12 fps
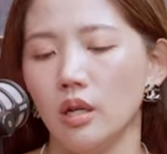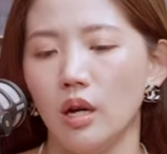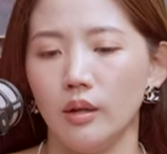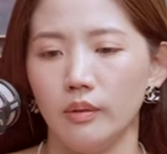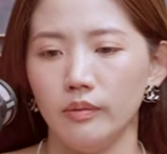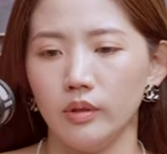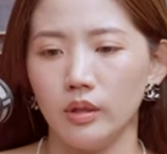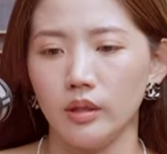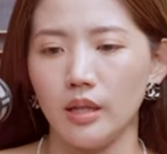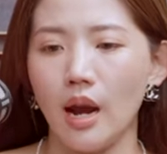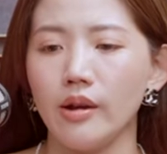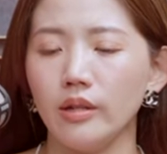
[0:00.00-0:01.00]
呃，
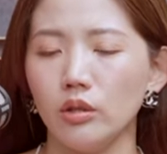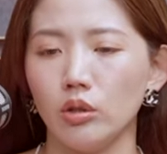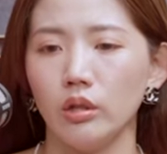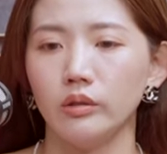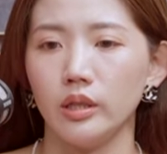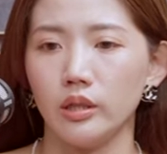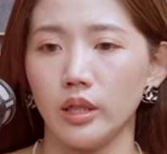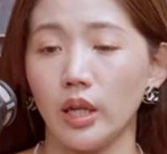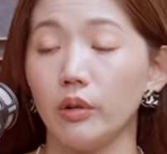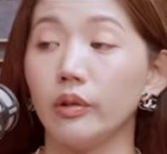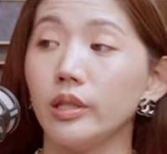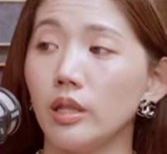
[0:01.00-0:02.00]
当然那时候其实
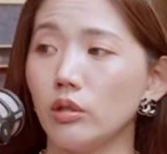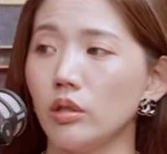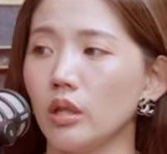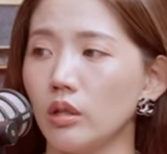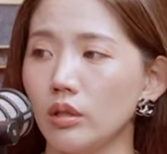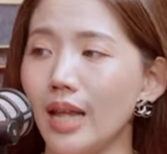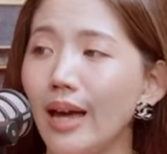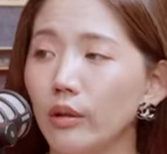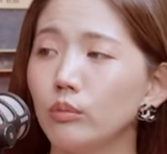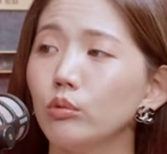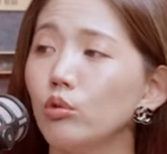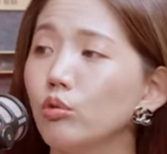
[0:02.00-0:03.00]
也有一件事情是大家
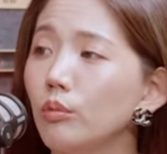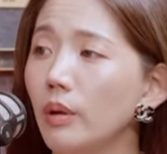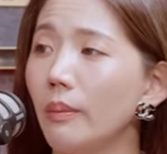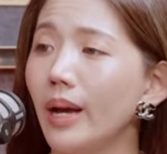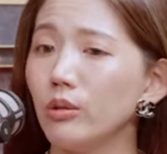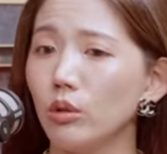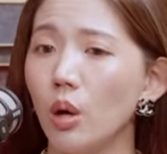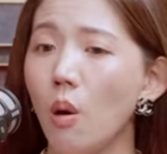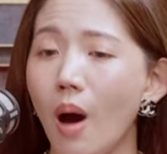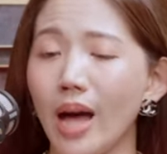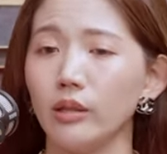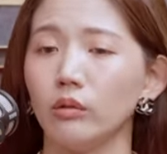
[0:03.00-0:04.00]
都不出门嘛，所以
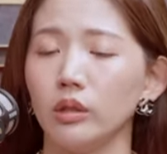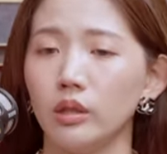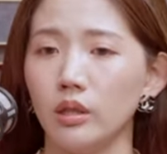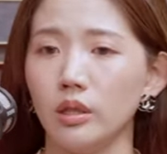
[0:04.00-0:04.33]
花农的那